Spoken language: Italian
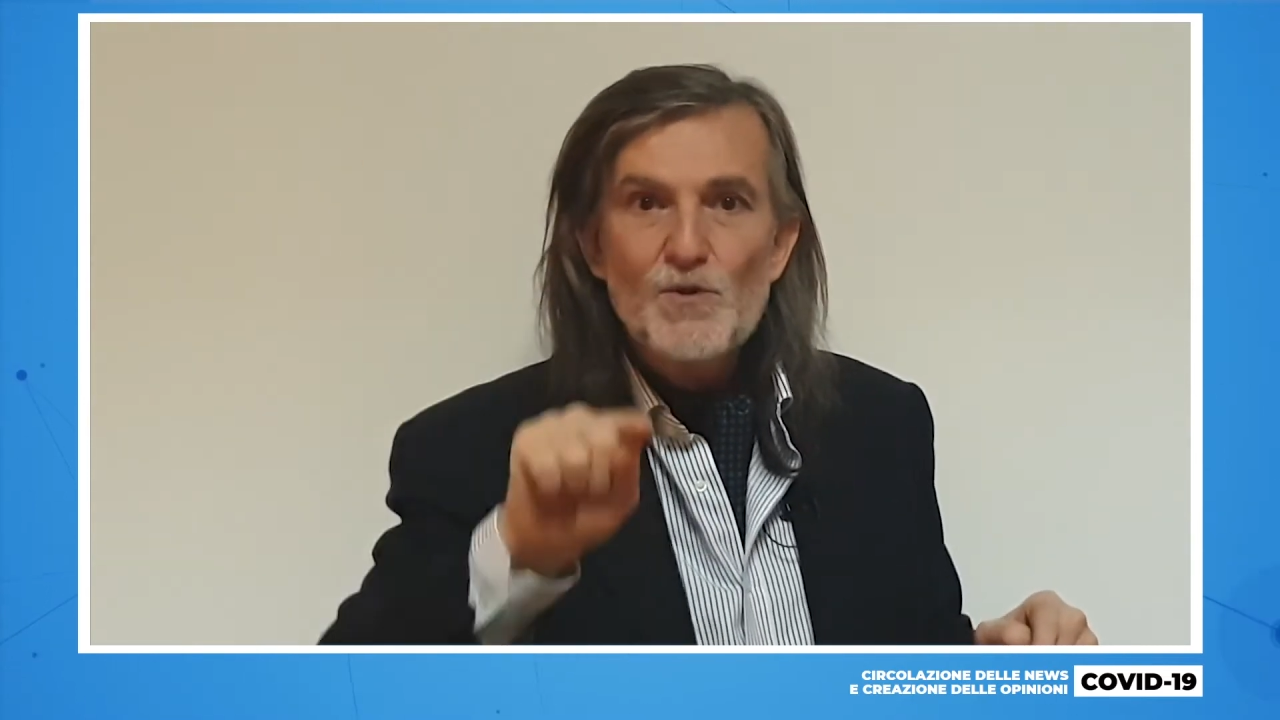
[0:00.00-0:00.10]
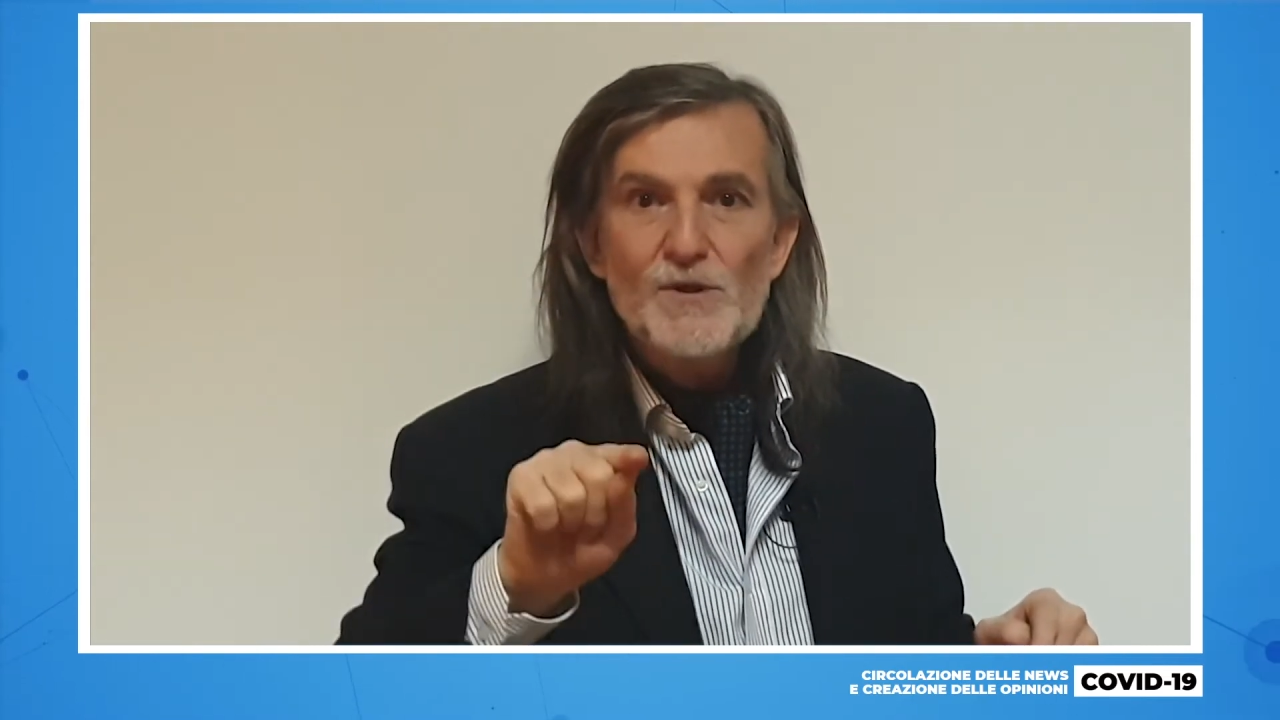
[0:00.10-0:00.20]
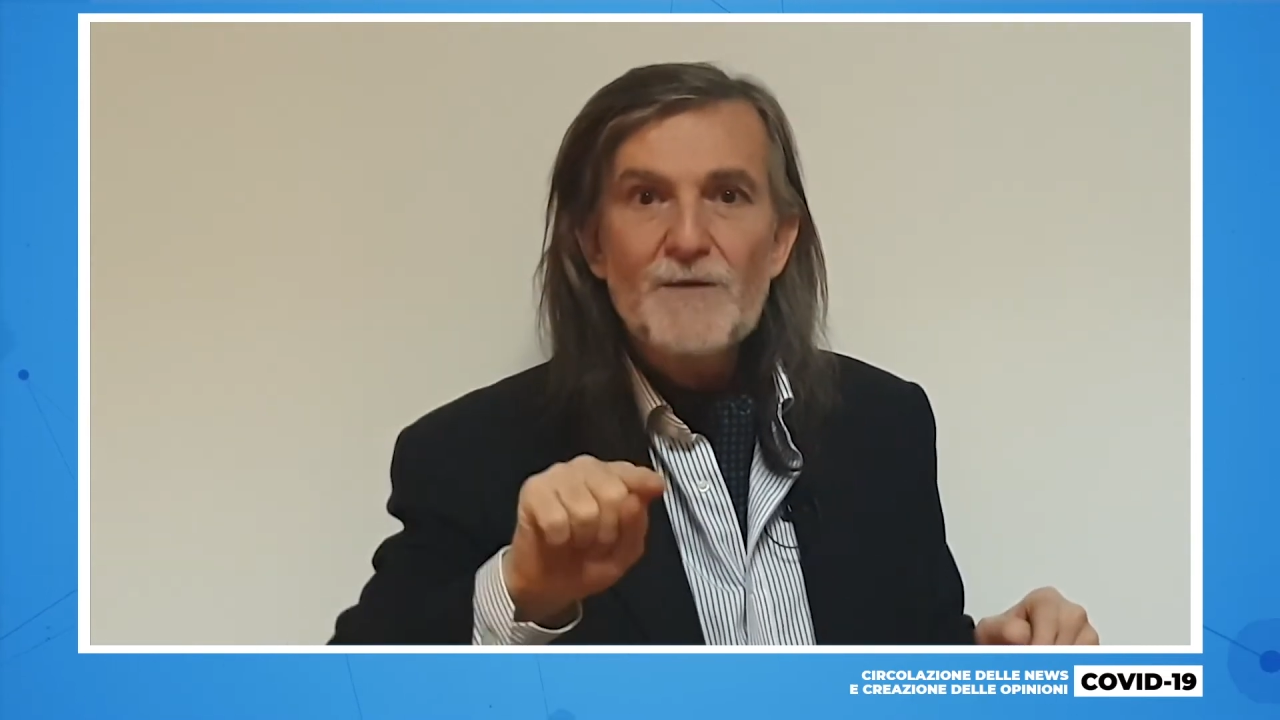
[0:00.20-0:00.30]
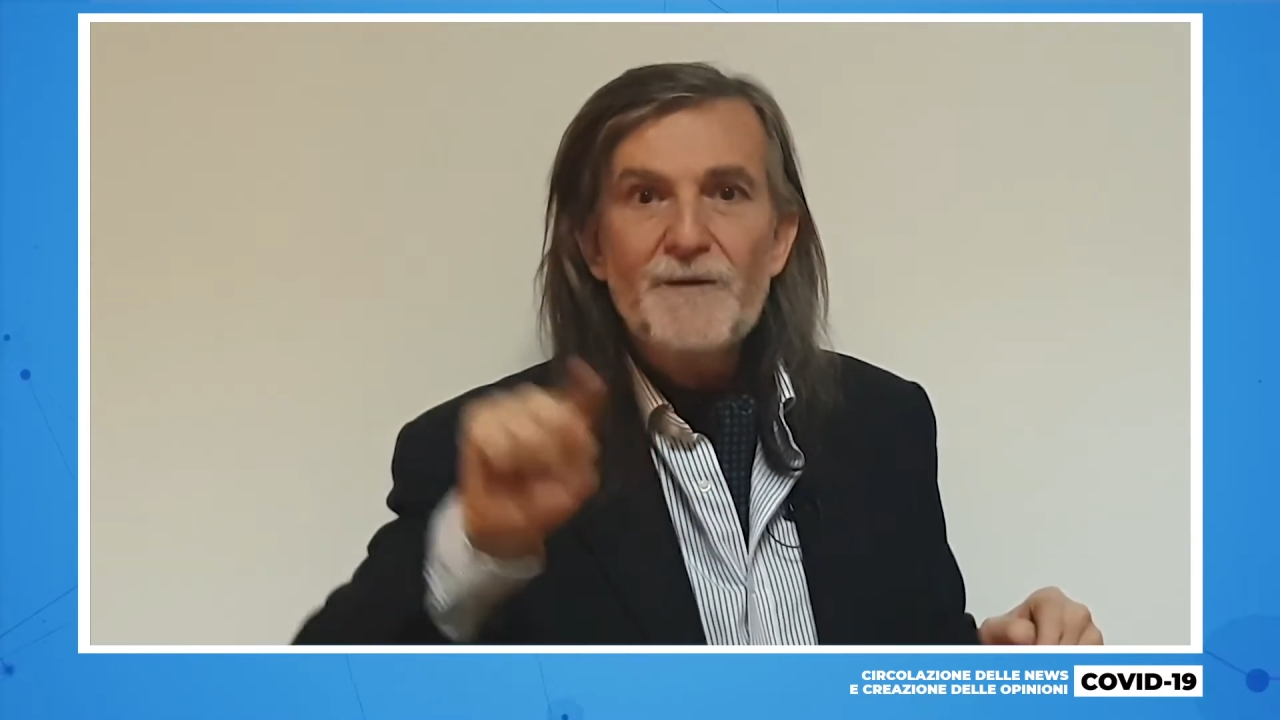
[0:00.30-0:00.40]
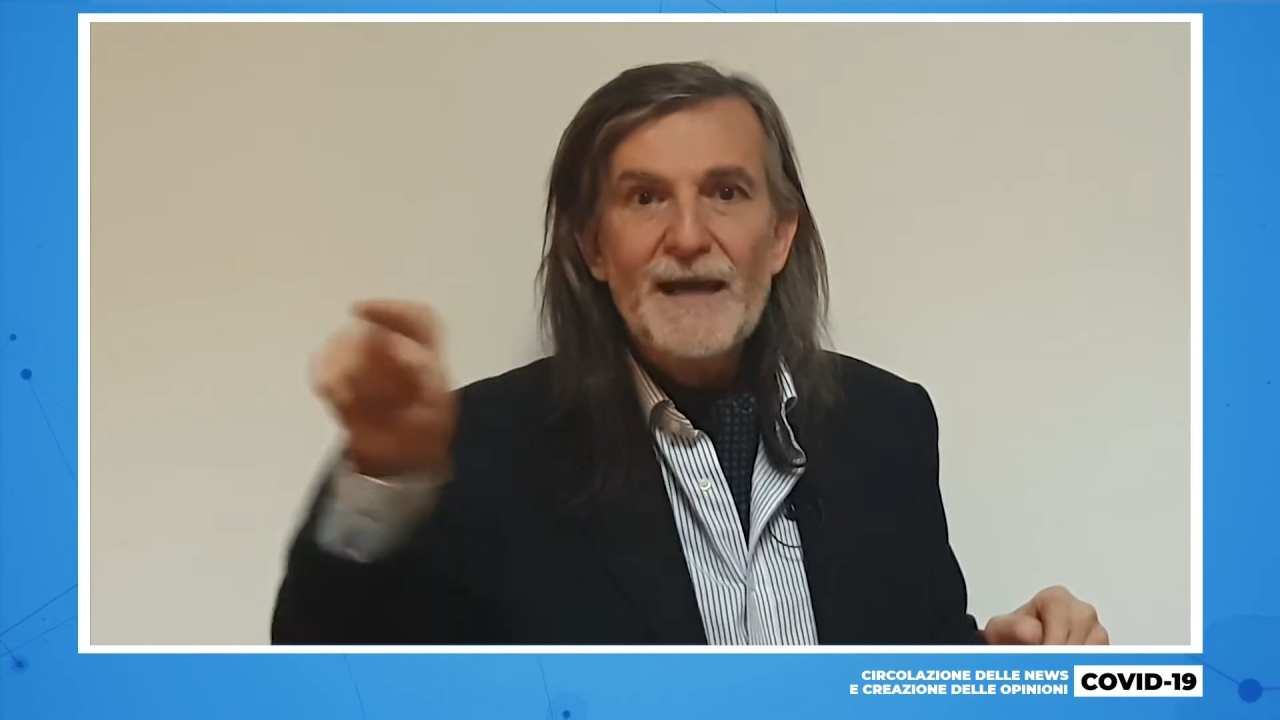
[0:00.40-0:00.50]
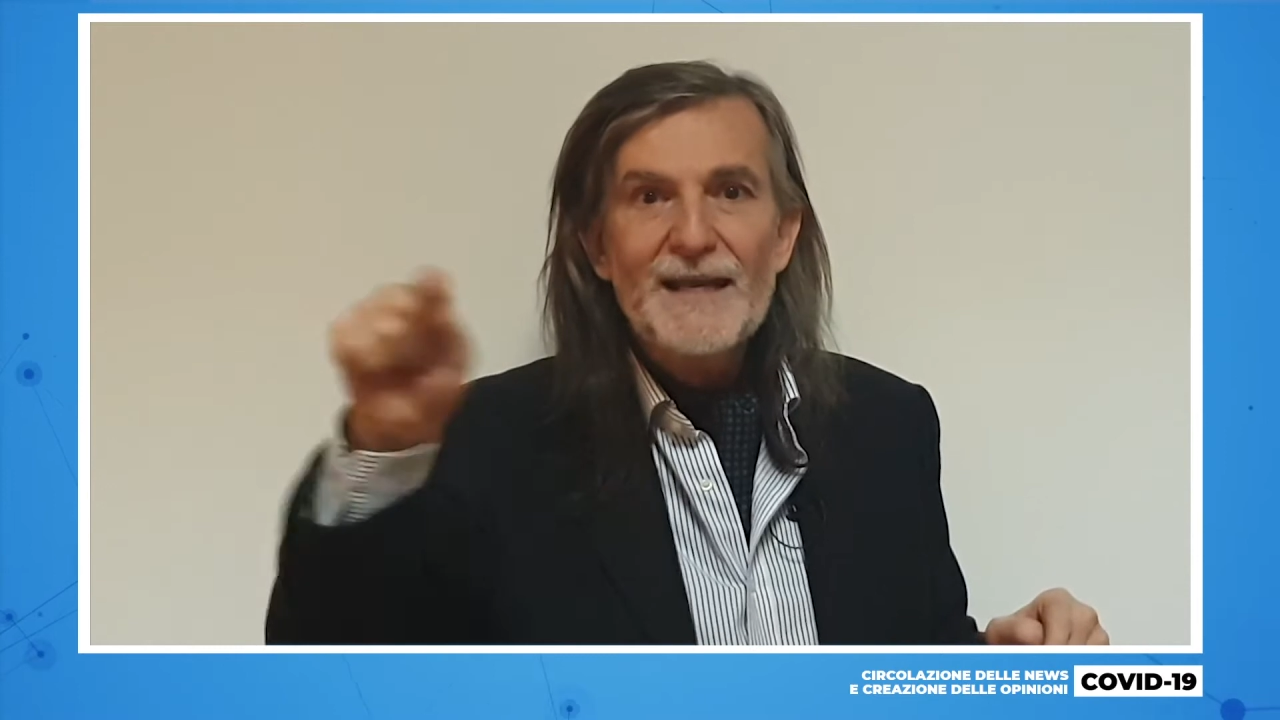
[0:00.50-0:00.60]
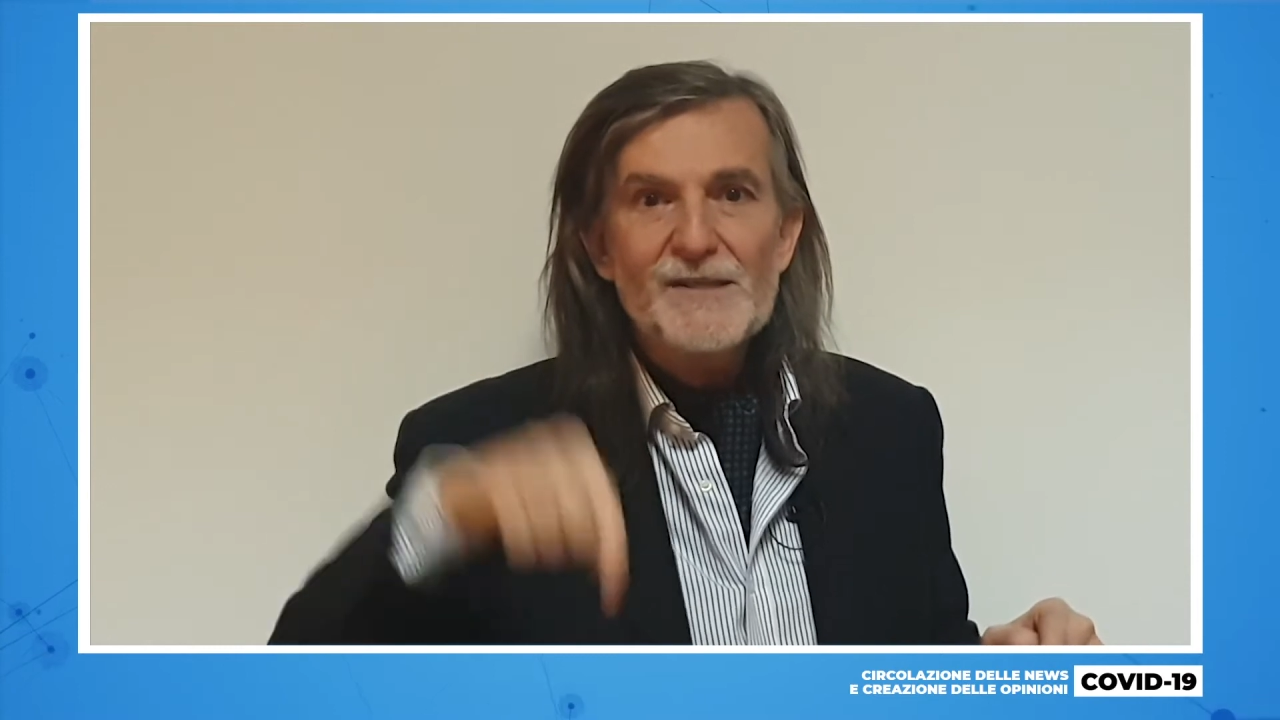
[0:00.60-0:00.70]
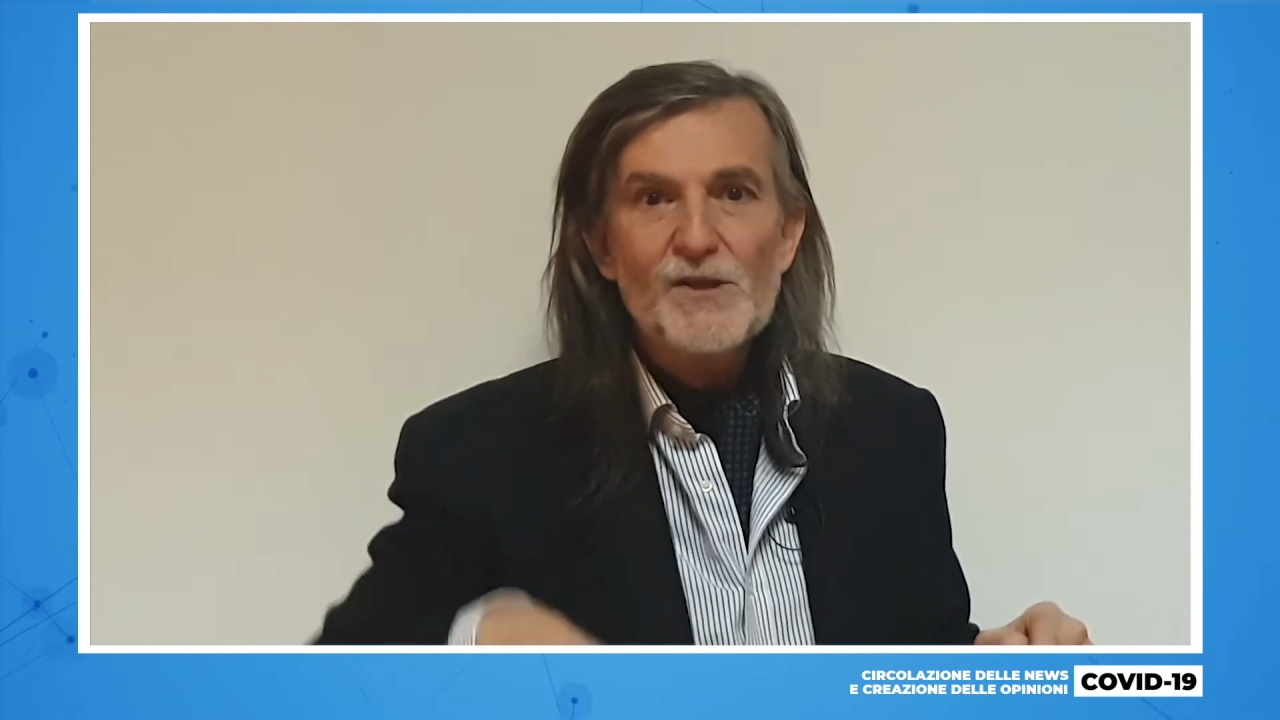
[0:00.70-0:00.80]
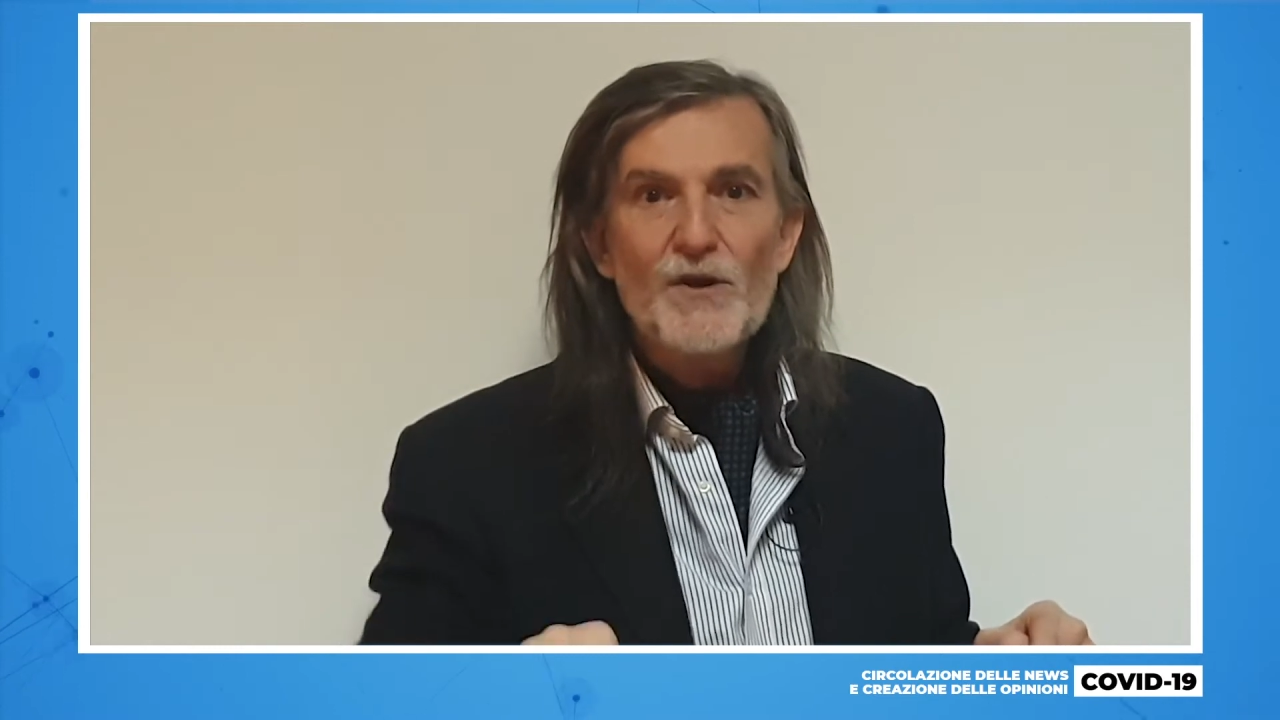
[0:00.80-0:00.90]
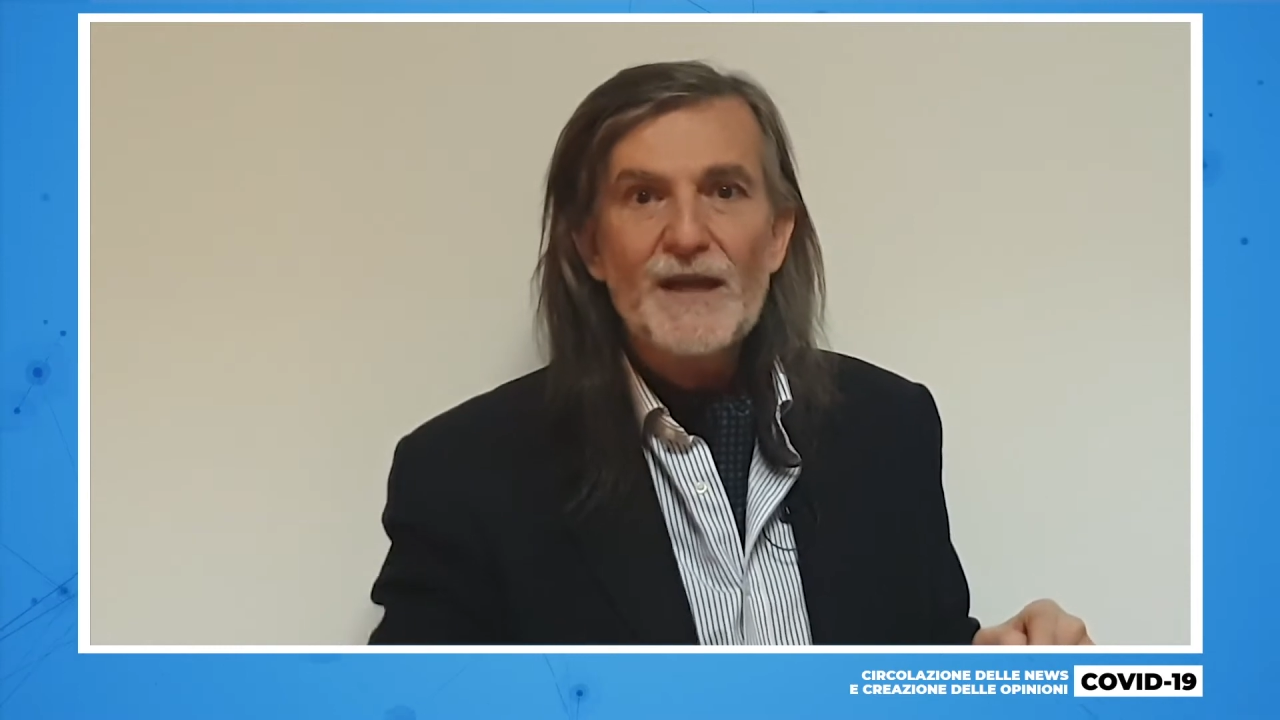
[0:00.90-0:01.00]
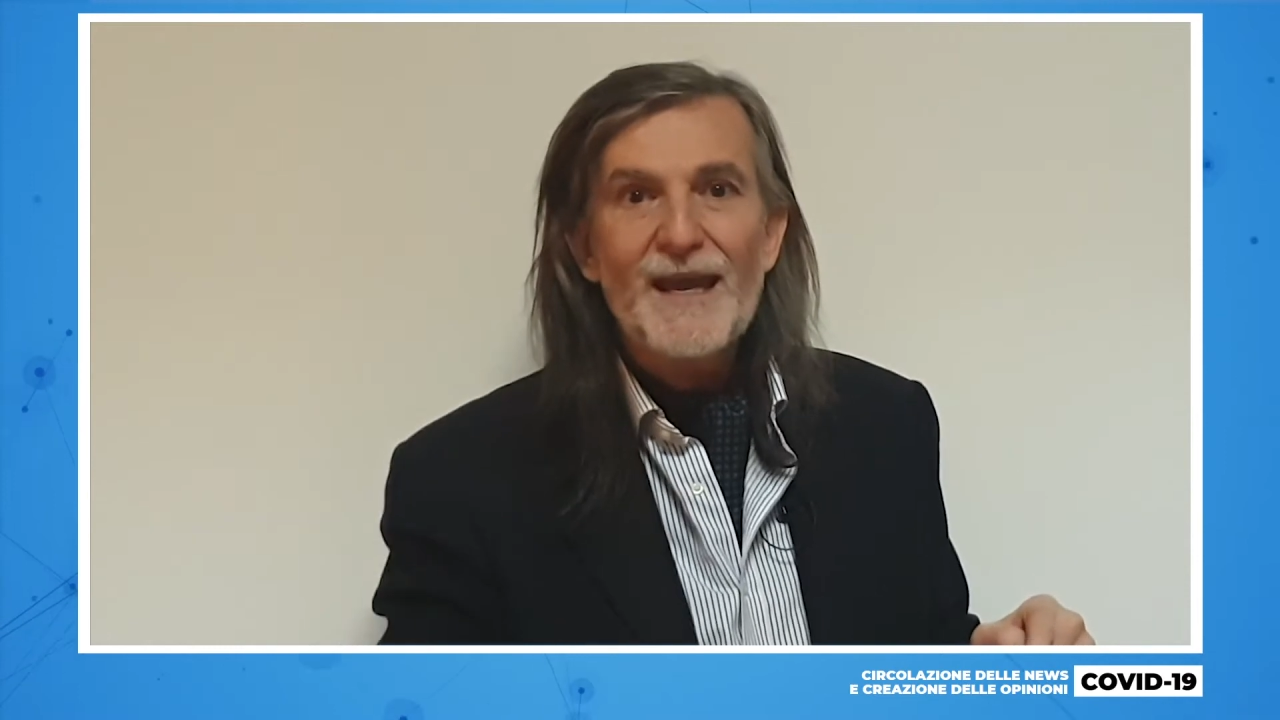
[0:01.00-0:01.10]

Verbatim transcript: giustifica le azioni